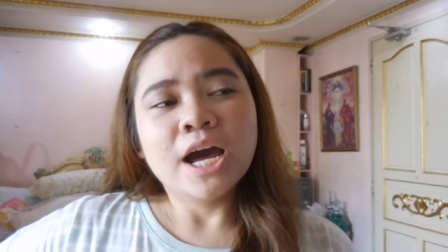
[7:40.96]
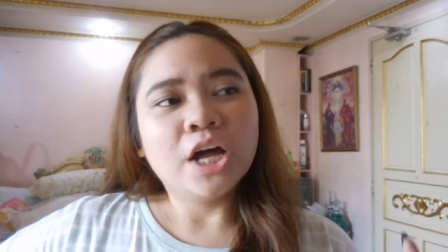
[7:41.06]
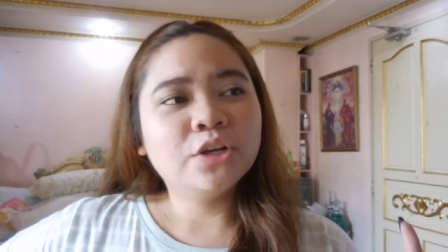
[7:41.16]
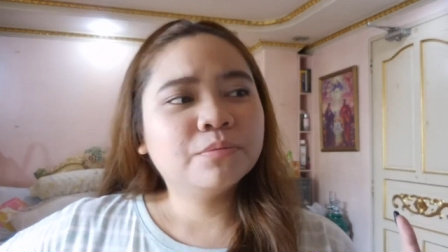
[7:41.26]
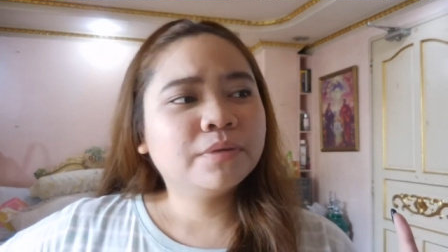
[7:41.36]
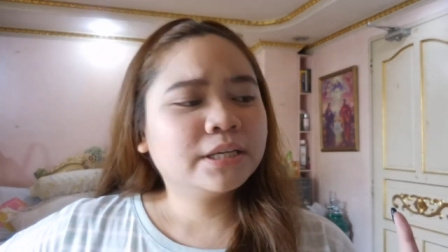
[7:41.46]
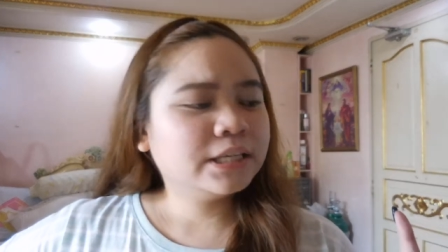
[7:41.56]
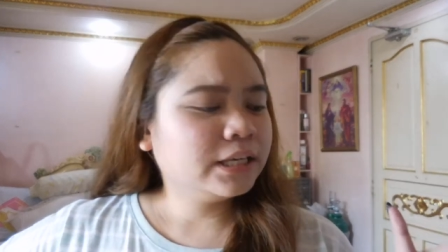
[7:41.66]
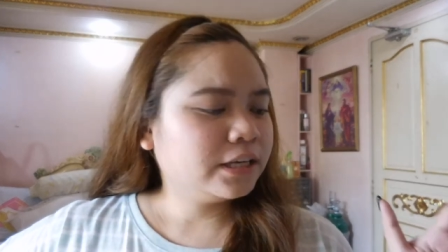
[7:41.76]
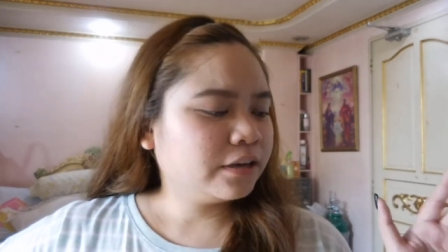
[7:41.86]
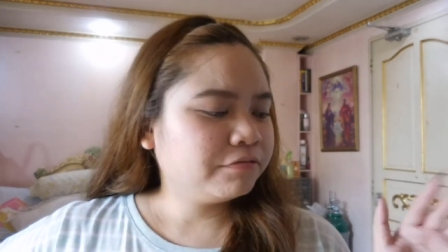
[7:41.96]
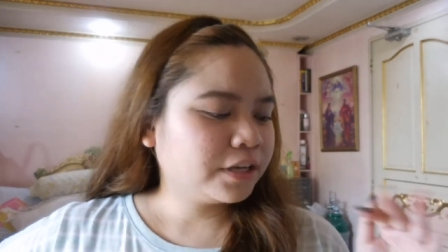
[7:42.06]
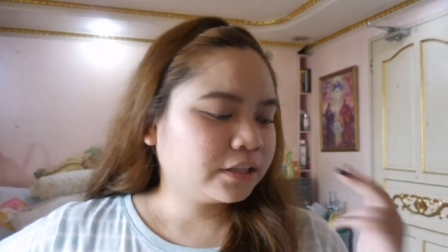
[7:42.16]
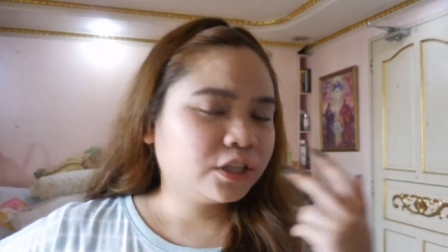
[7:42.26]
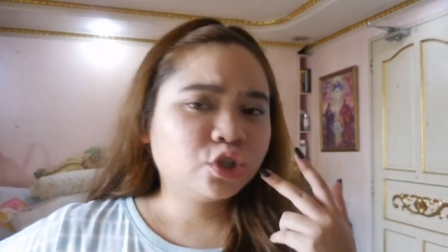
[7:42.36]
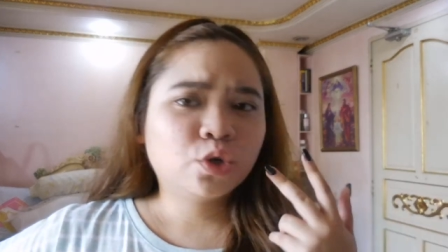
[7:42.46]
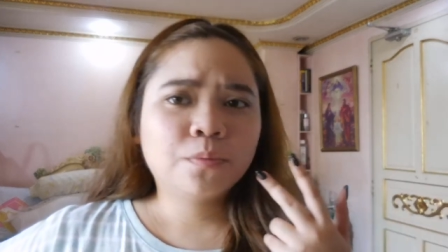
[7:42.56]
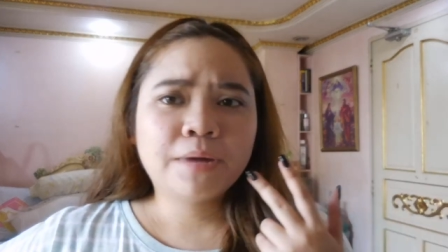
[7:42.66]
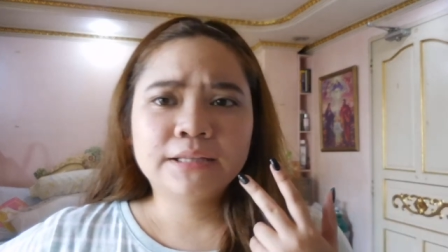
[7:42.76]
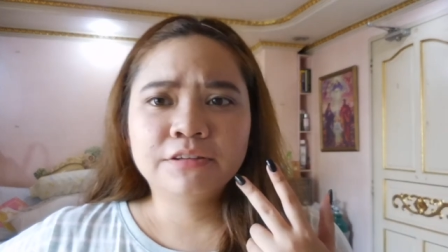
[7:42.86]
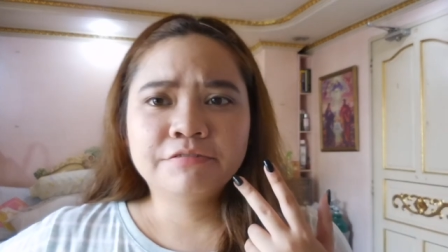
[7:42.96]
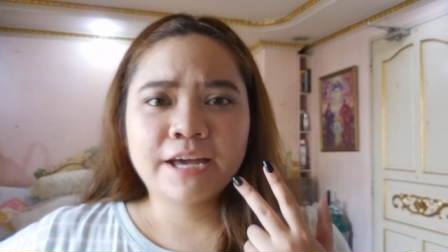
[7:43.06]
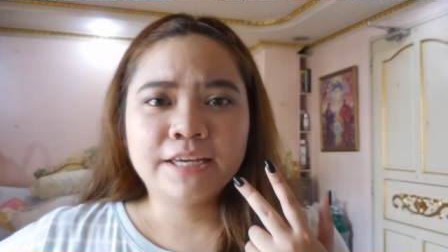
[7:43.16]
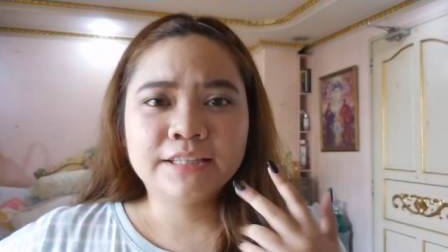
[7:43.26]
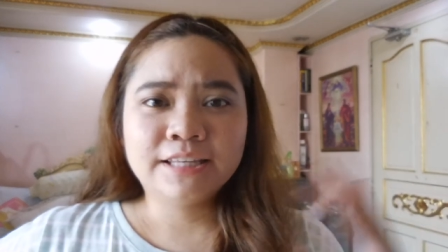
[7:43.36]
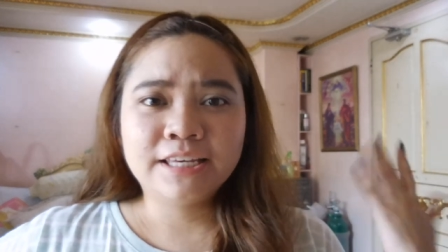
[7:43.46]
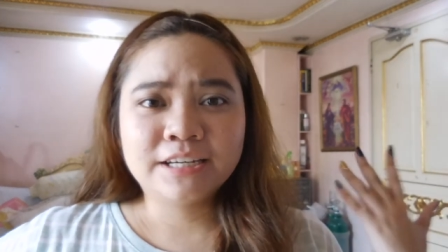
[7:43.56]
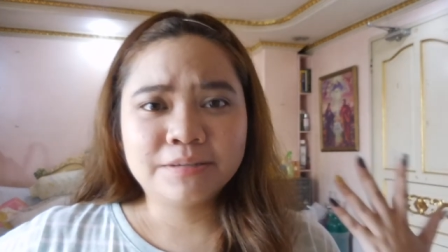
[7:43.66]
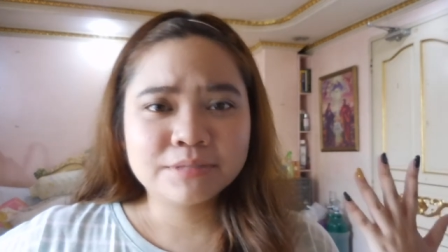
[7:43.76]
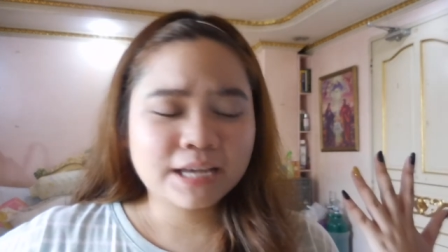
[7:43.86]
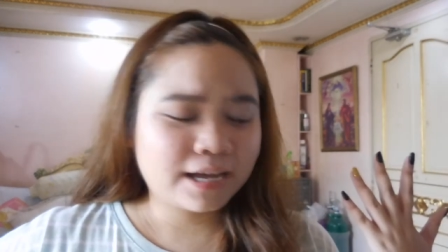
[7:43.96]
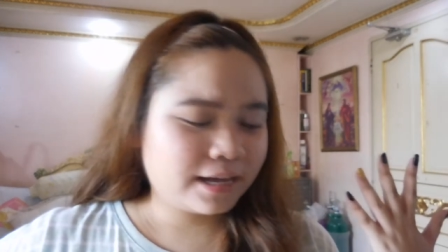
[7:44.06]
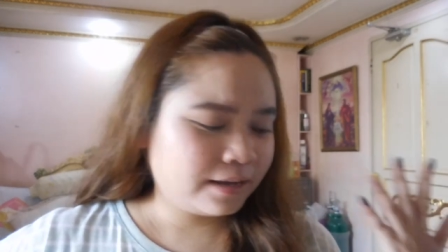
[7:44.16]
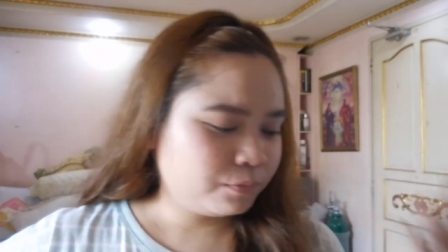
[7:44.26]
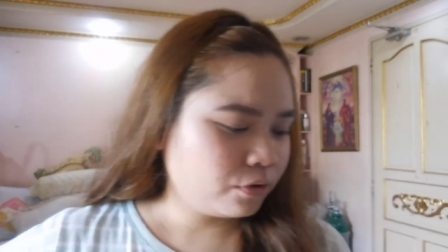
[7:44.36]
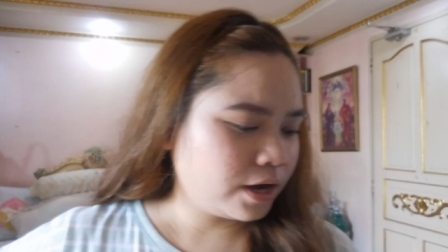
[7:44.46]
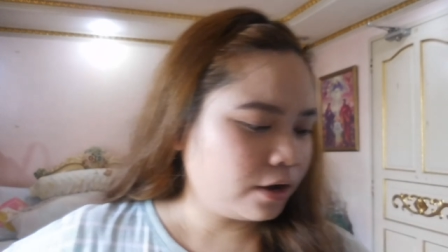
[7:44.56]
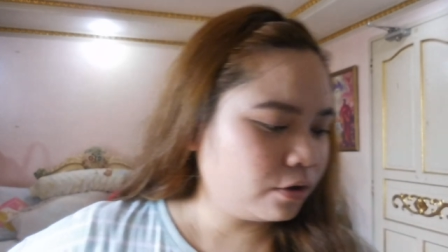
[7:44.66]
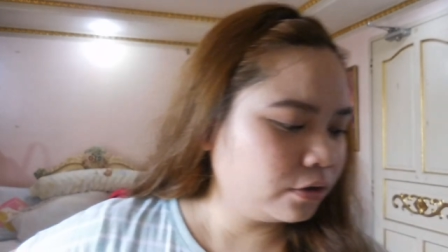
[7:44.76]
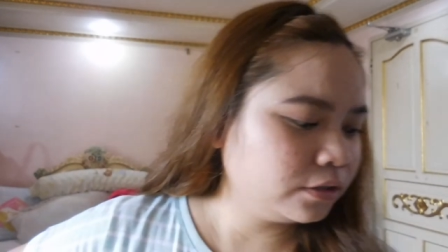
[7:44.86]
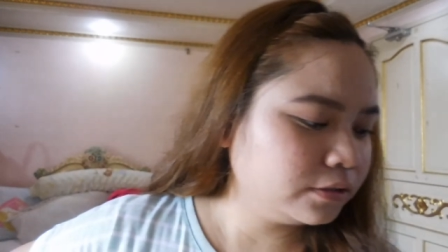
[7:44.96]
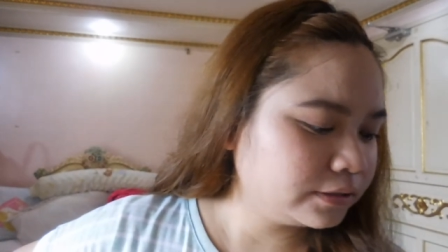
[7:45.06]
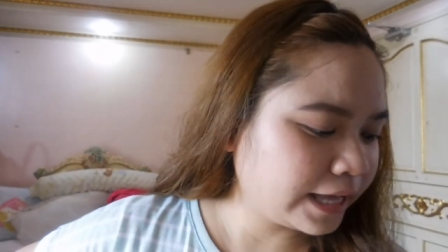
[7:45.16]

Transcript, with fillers: anong magiging effect nitong mattifying baking sa mukha ko.